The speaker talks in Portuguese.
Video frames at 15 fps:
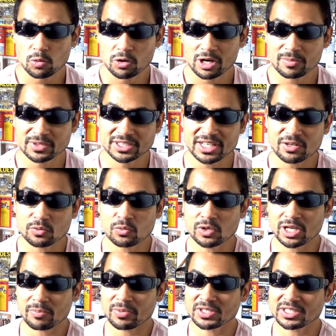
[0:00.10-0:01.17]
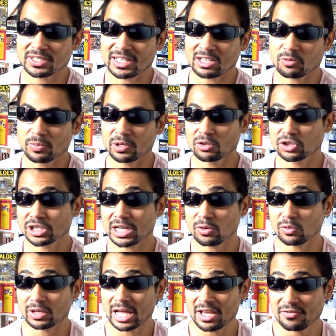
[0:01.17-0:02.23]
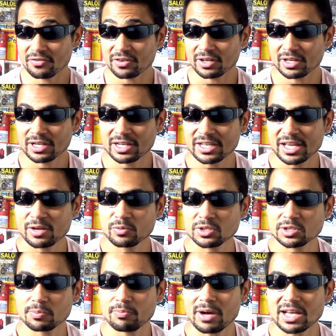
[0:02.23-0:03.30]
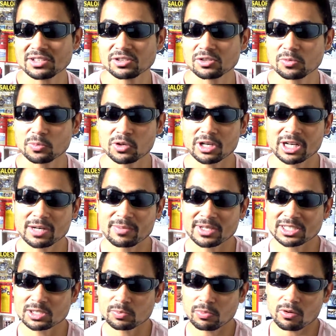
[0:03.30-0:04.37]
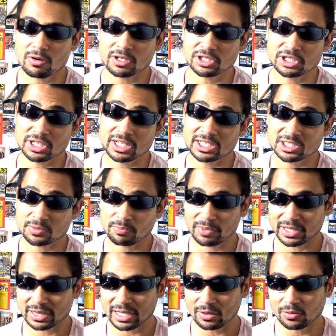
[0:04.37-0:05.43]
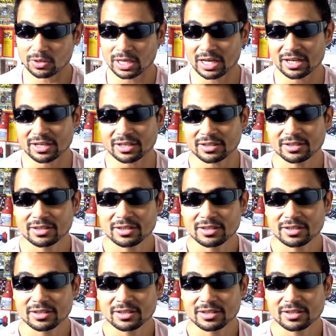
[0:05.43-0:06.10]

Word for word: programa 01, que é apresentado pelo Thiago Leifert, ganha aí um espaço no programa Esporte Espetacular.